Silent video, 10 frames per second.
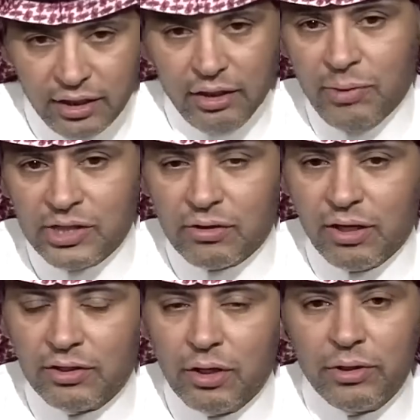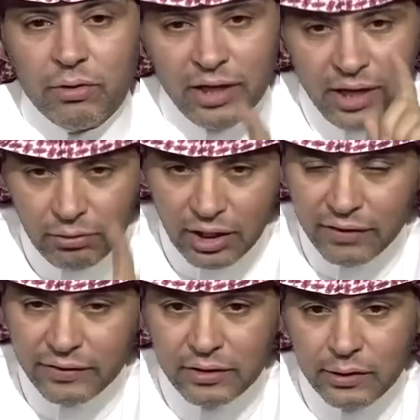انهم حصلوا على الدوري ولا يقول
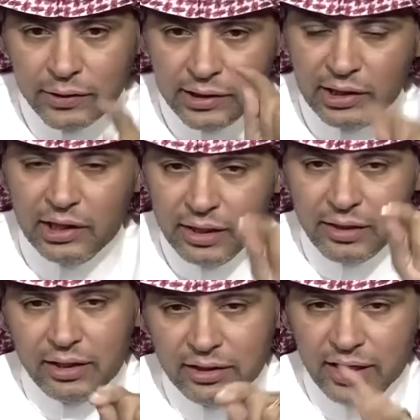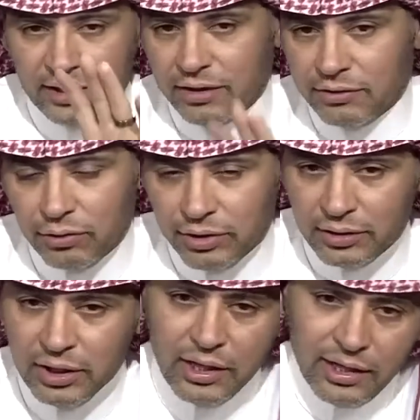اخذنا الدوري الا اذا راى الاتحاد اخذ الدوري
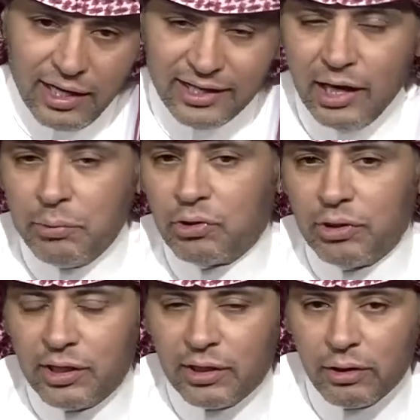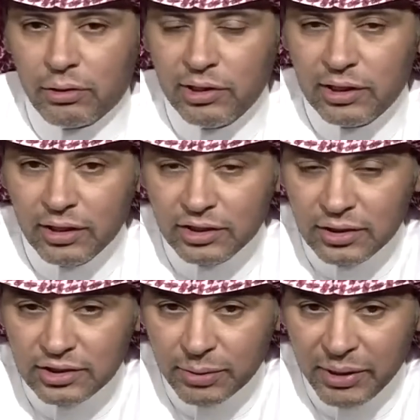هالكلام لكل لكل
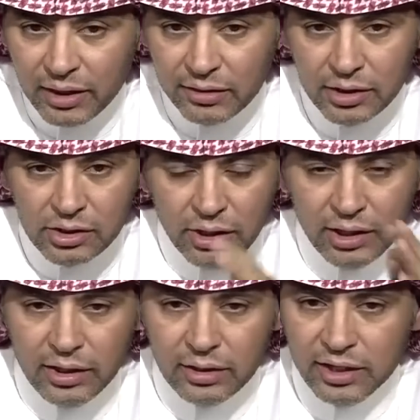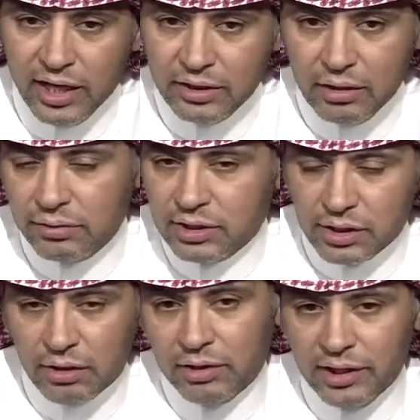الجماهير الانديه سواء الاتحاد او
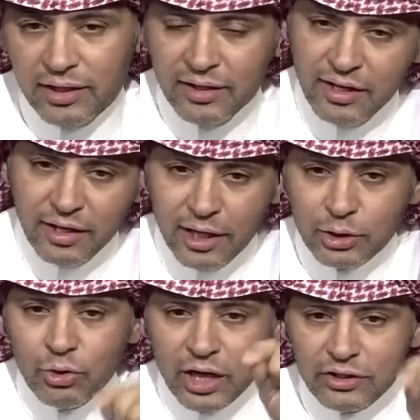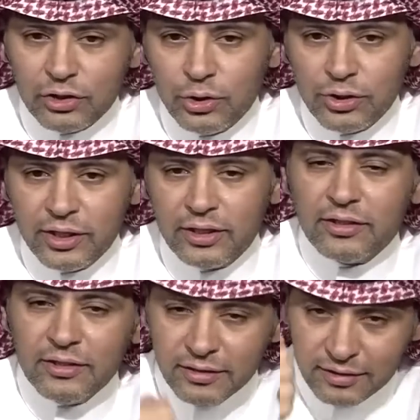النصر او الهلال لا تقول اخذت الدوري
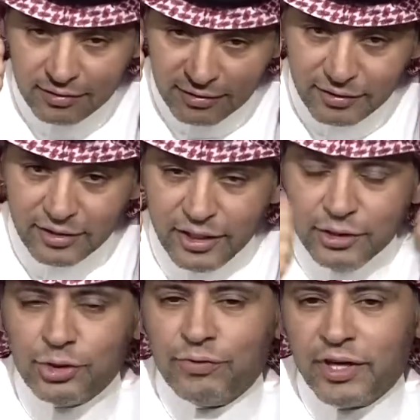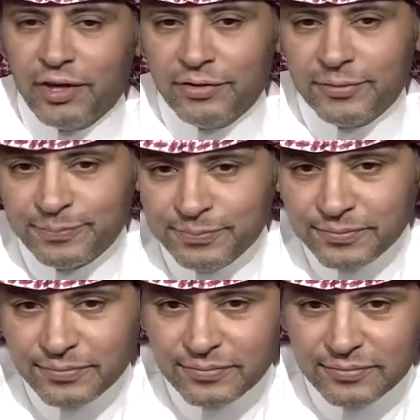الين تشوفك رافع
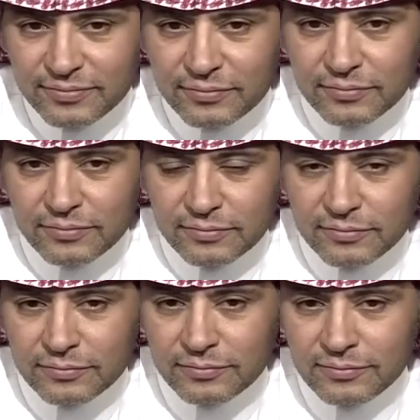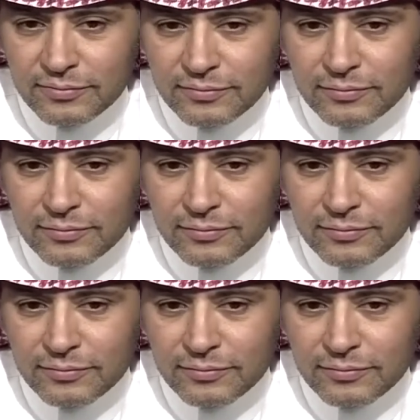انتهى وقتنا شكرا ابو